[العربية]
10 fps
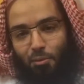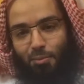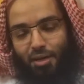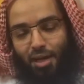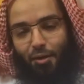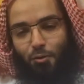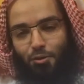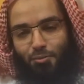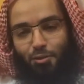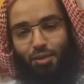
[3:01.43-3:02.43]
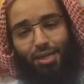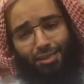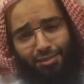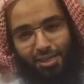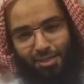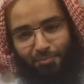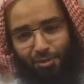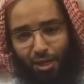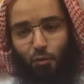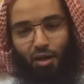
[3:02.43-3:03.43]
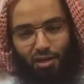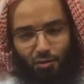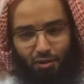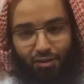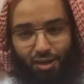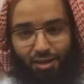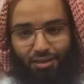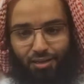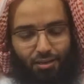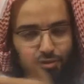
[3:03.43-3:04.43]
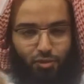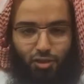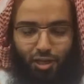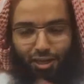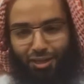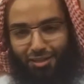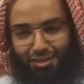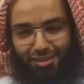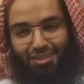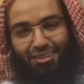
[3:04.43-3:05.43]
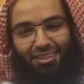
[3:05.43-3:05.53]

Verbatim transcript: المؤمن لا يخرج منه إلا الطيب في أقواله وأفعاله تجاه الآخرين